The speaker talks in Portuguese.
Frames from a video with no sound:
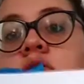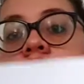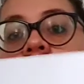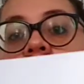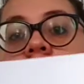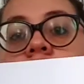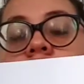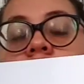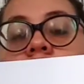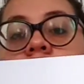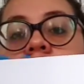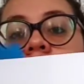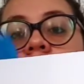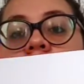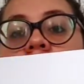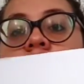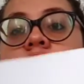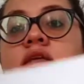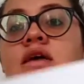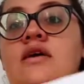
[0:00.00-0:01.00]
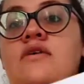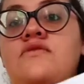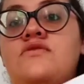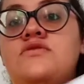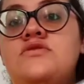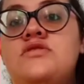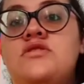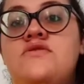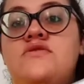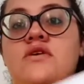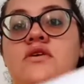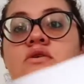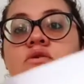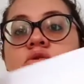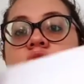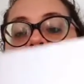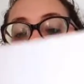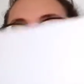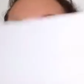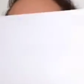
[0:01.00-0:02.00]
ó. E daí você vai
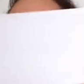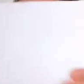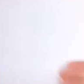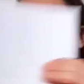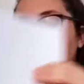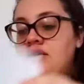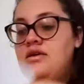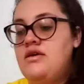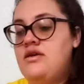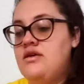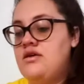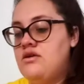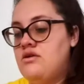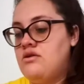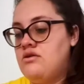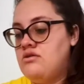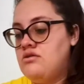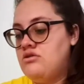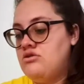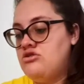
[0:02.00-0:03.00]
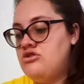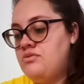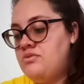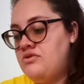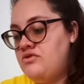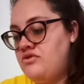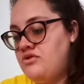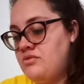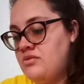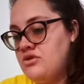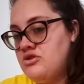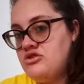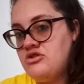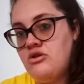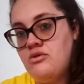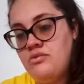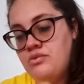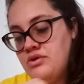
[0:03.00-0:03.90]
colocar aqui, ó. Deixa a prof abaixar um